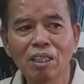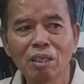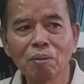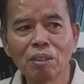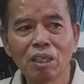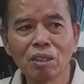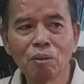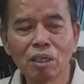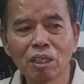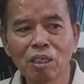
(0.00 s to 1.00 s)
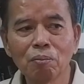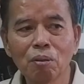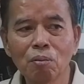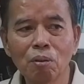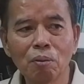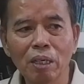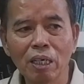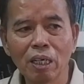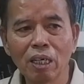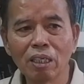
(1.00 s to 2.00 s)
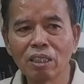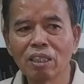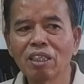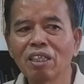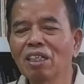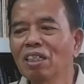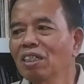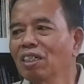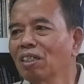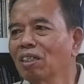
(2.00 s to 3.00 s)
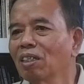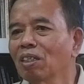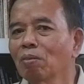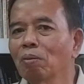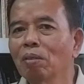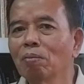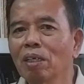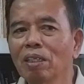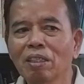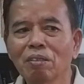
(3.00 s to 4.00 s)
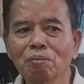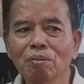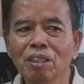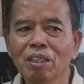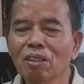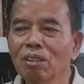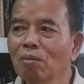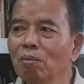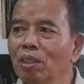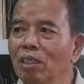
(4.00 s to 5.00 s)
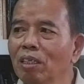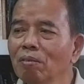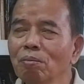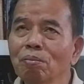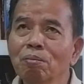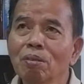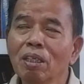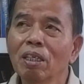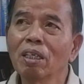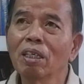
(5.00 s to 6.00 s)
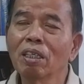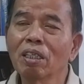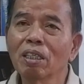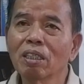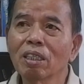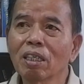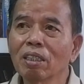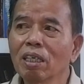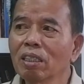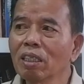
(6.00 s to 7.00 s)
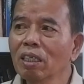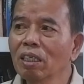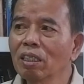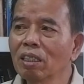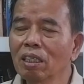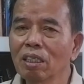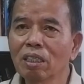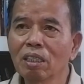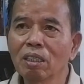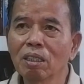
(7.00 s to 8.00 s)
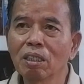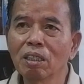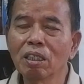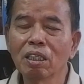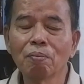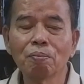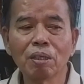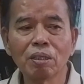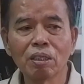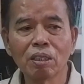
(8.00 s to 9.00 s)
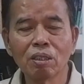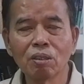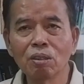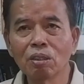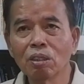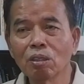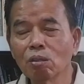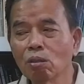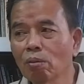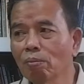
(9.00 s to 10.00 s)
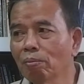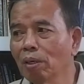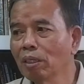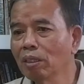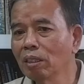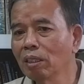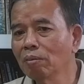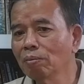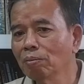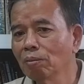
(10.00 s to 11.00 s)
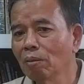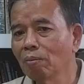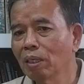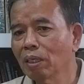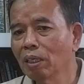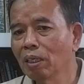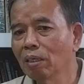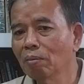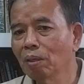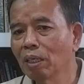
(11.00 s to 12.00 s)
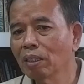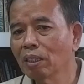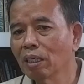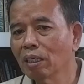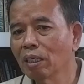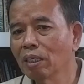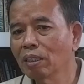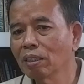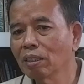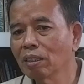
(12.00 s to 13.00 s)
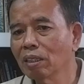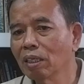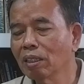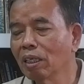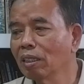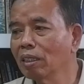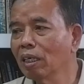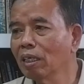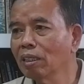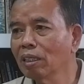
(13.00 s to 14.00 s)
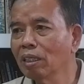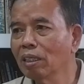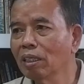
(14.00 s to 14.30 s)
tapi yang jelas bukan kelipo belum ada ya nah, main-main nah, ya terus kemudian uh, ternyata di tempat itu di suatu tempat ya mereka melancarkan rencana jahatnya